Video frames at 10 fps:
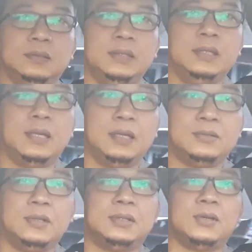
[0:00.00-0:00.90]
jadi dana
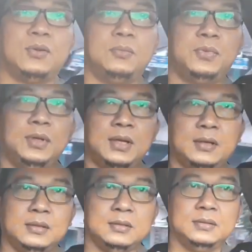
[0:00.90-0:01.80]
sudah terkumpul
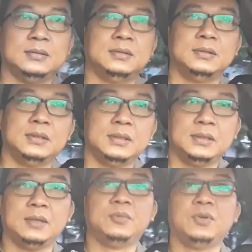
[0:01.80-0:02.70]
dah
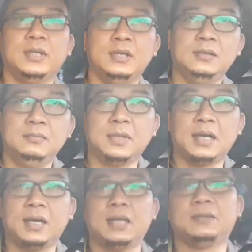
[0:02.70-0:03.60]
dan mungkin
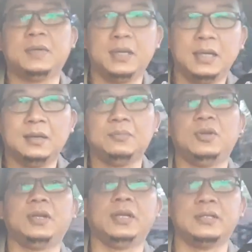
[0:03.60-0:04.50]
berangkat pada
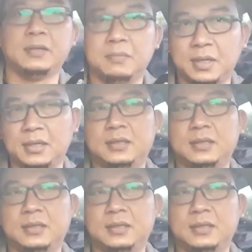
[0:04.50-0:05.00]
bulan Desember